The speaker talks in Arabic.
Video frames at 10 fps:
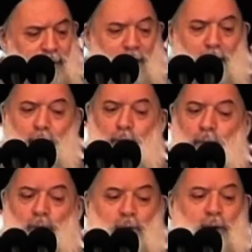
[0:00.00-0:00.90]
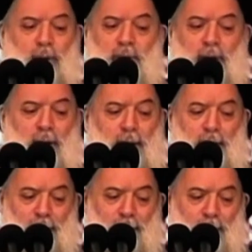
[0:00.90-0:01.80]
أنا ما بدعو
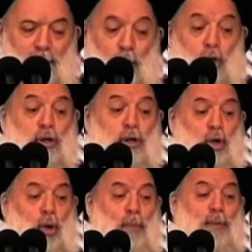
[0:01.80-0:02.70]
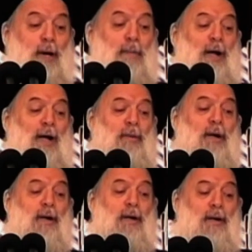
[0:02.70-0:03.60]
للبطالين اطلب كما
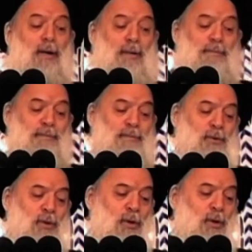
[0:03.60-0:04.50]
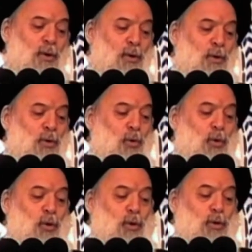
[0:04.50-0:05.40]
أمرك الله
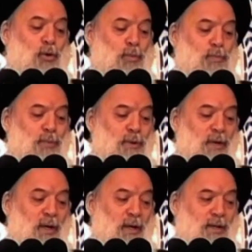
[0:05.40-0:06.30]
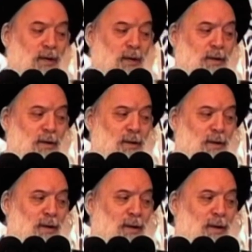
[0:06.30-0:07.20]
روح اطلب الرزق
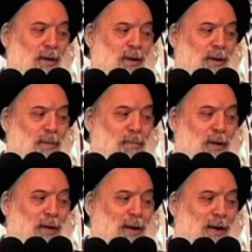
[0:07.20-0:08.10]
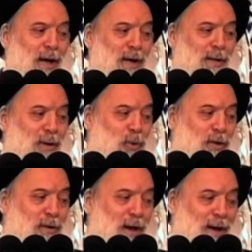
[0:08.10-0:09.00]
من خلال
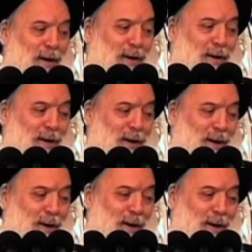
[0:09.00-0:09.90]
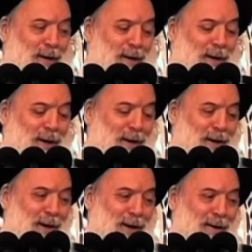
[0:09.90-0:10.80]
الوسائل اللي الله
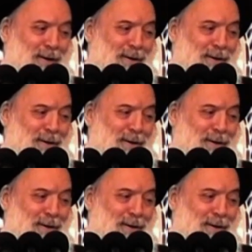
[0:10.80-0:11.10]
هيأها لك